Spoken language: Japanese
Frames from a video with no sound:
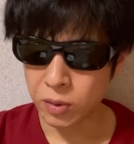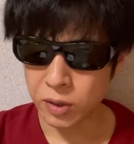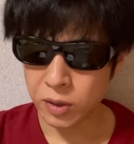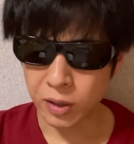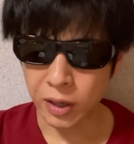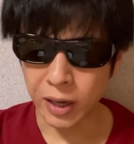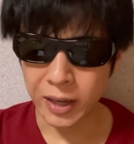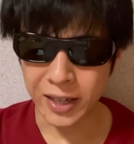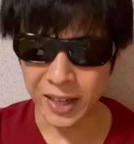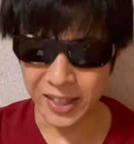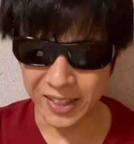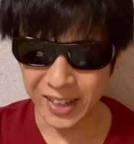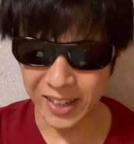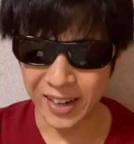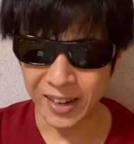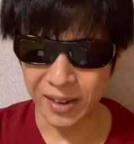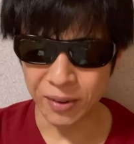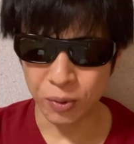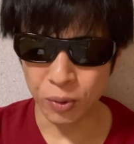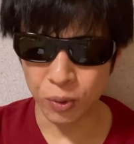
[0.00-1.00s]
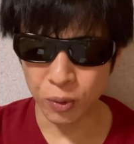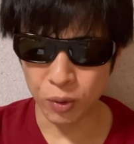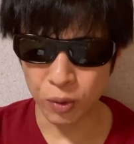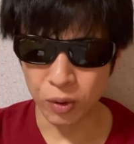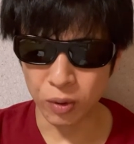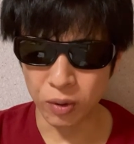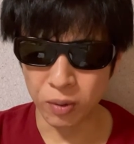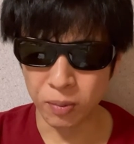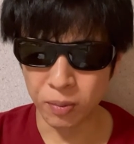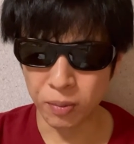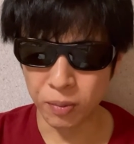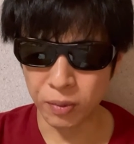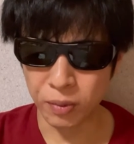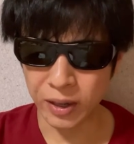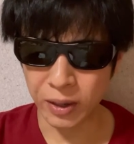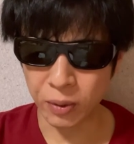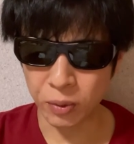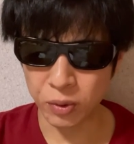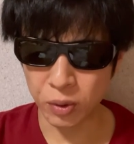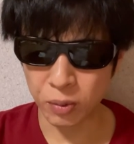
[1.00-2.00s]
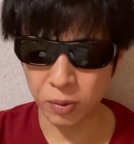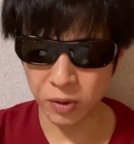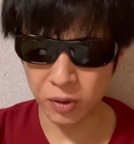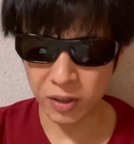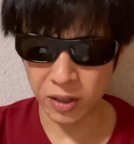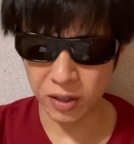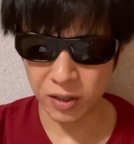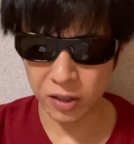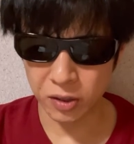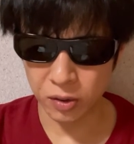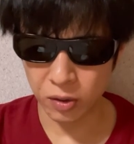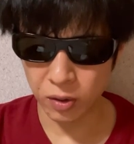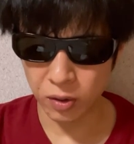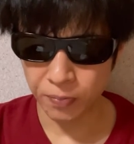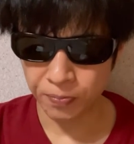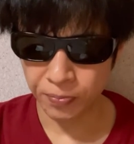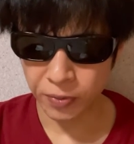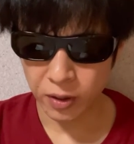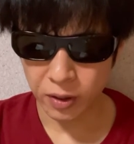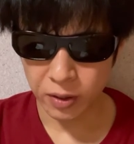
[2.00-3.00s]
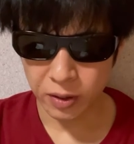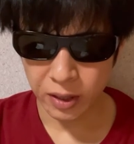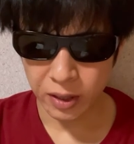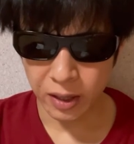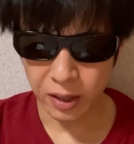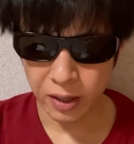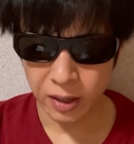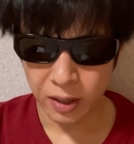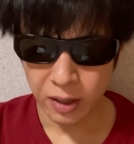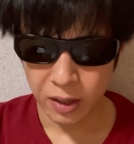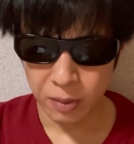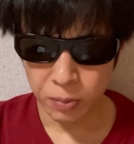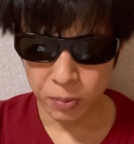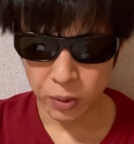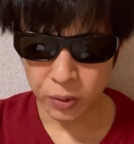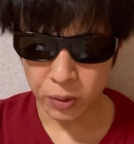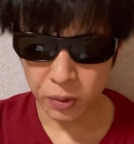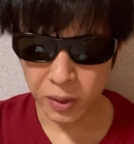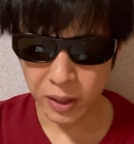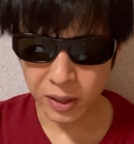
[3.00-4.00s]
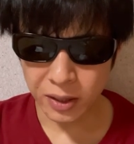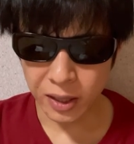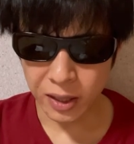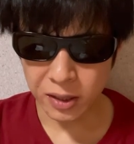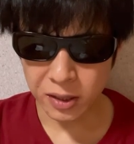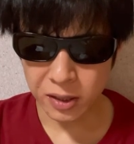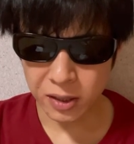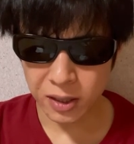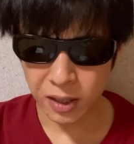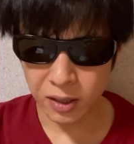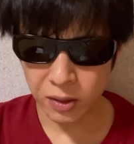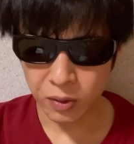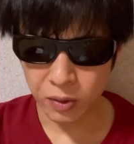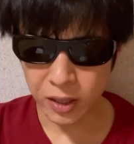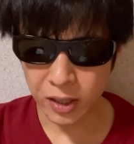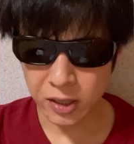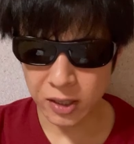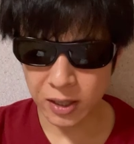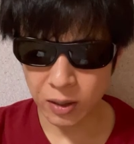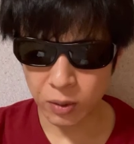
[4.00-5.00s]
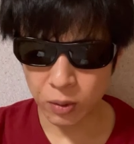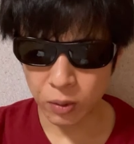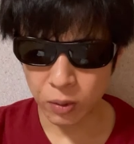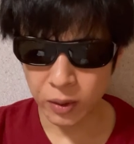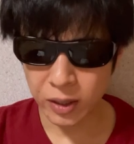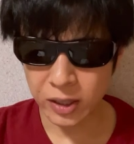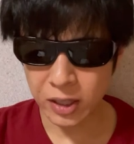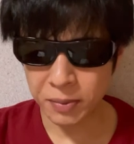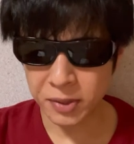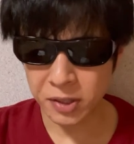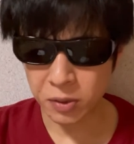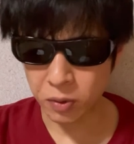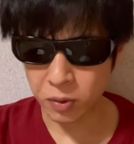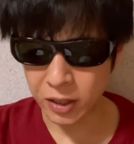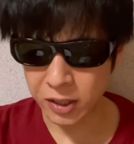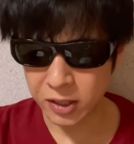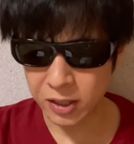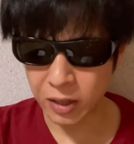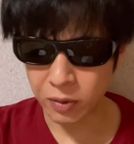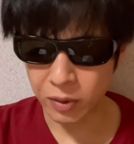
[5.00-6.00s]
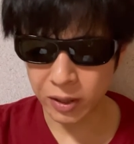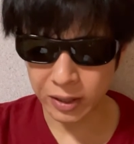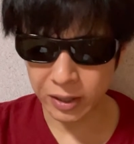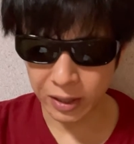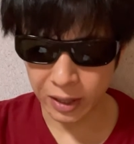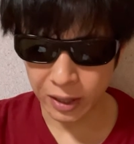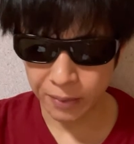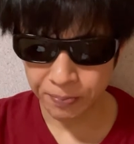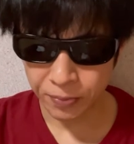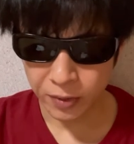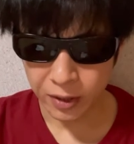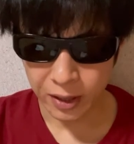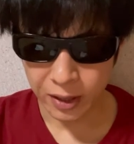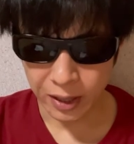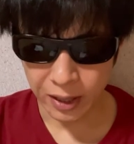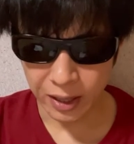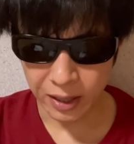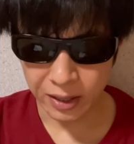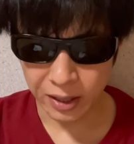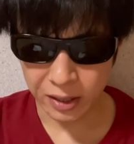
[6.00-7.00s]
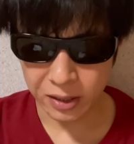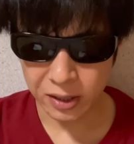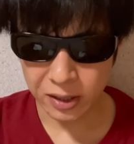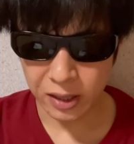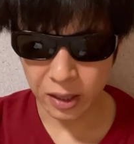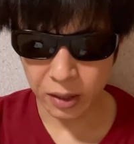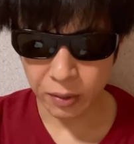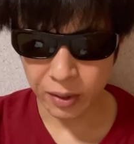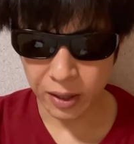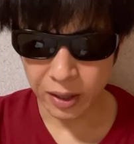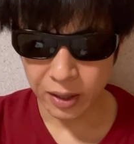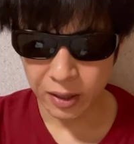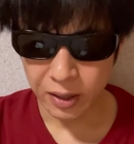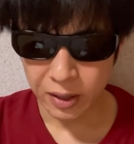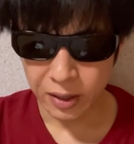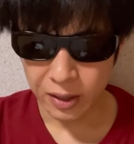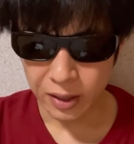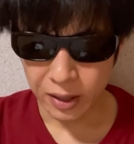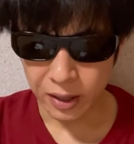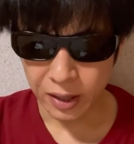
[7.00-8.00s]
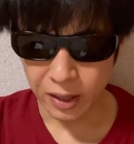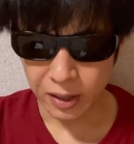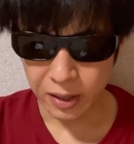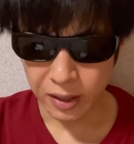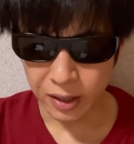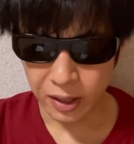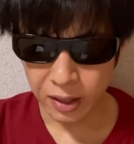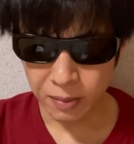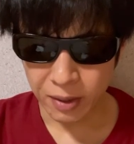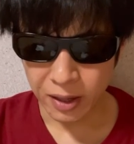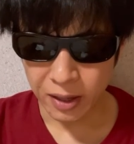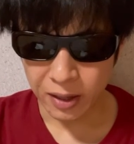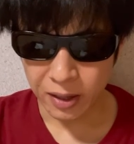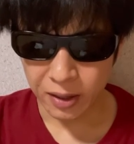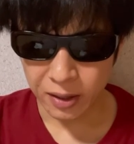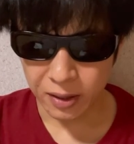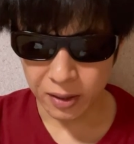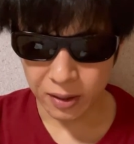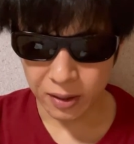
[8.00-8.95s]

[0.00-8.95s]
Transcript: 海外でね、保護をもらおうと思ってんでしょ。で、僕はたっちゃんの決断を応援してます。このリスナーの方はね。えー、たっちゃんは、えー、今、